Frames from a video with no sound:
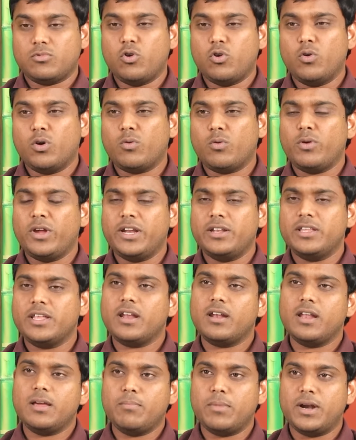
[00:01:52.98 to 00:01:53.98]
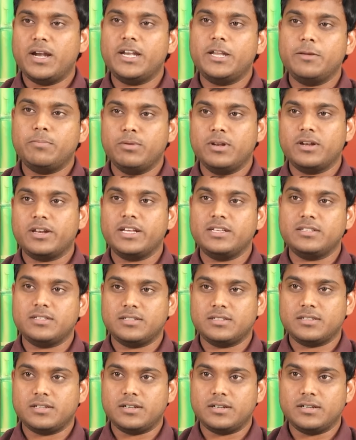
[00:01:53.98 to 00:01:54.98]
ఓవర్ వెయిట్ దేర్ ఆర్ లైక్ మల్టిపుల్
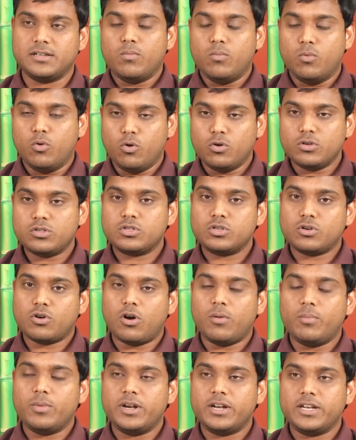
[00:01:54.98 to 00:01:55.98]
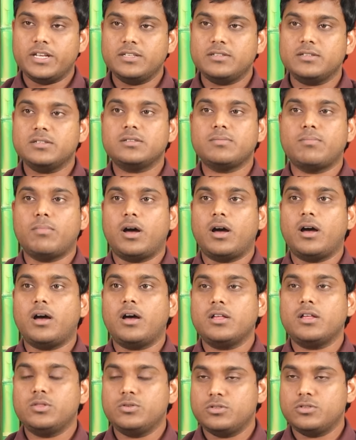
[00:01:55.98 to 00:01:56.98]
రీజన్స్ అండి మోస్ట్ కామన్ రీజన్స్ మా
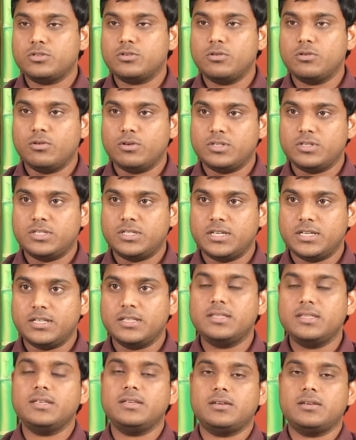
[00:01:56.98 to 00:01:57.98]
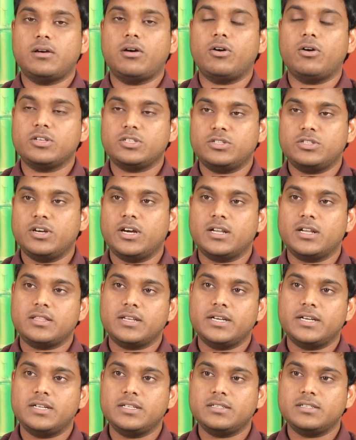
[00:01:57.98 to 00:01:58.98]
దృష్టిలో వచ్చేది
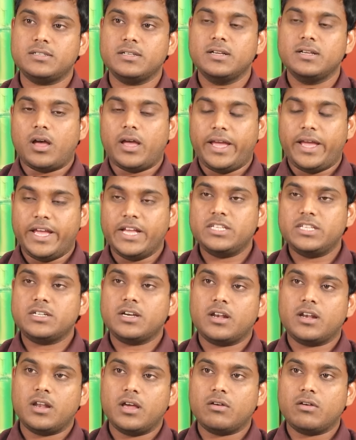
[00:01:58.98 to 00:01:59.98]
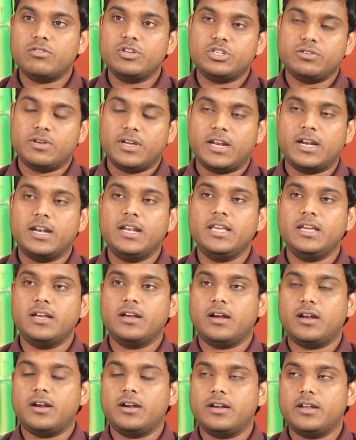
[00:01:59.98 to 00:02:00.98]
ఆర్థరైటిస్ ఏజ్ కన్నా కొంచెం
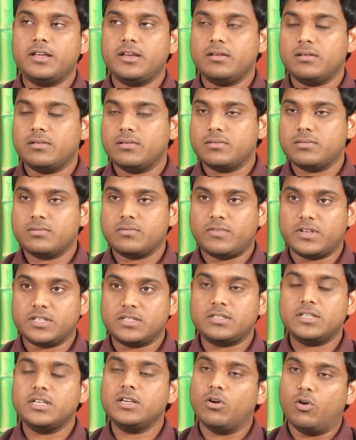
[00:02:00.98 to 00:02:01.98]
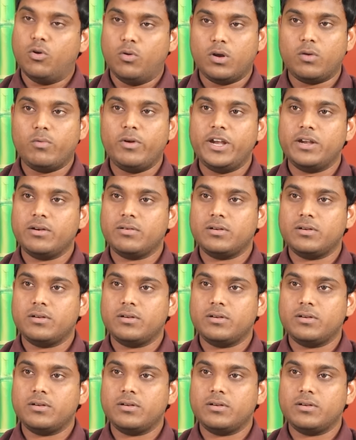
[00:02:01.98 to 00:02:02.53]
ఎర్లీగా అంటే ఫస్ట్ థింగ్ ఓవర్ వెయిట్